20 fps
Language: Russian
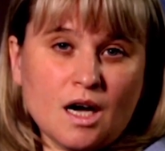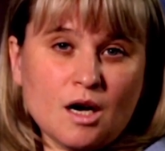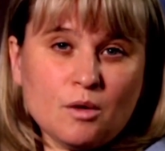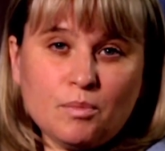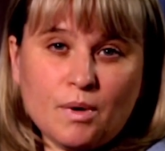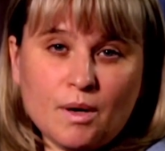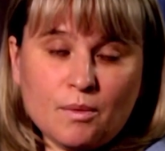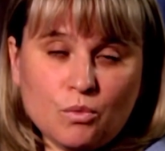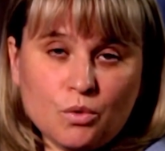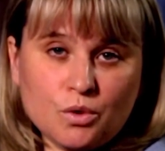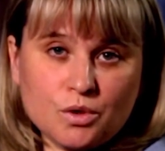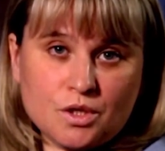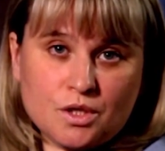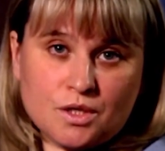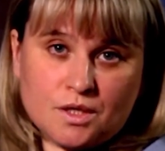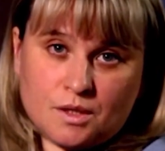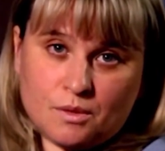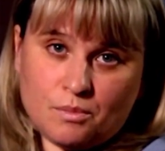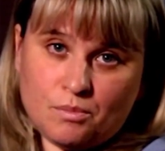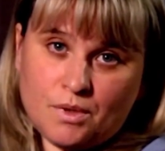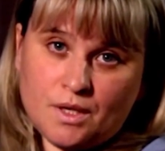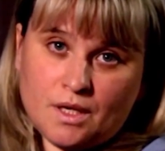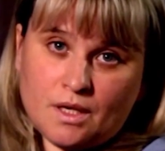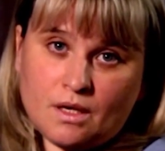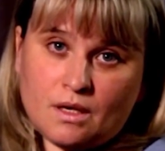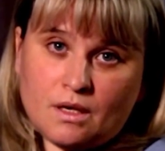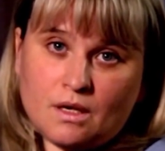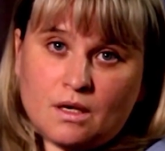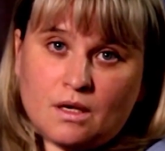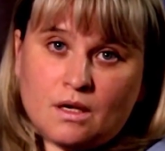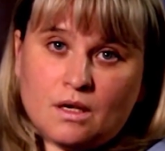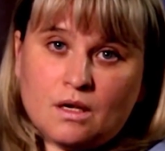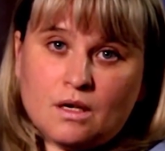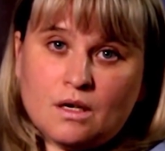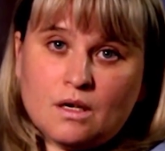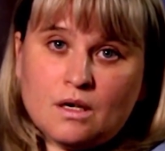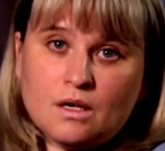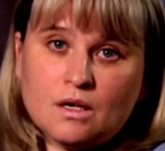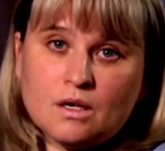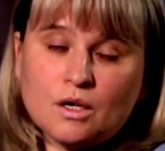Как помочь себе
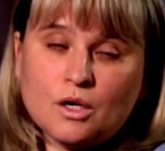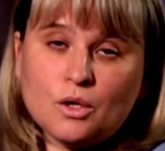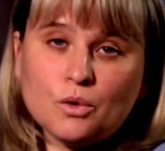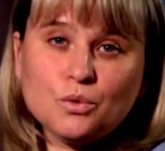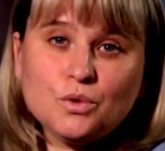а,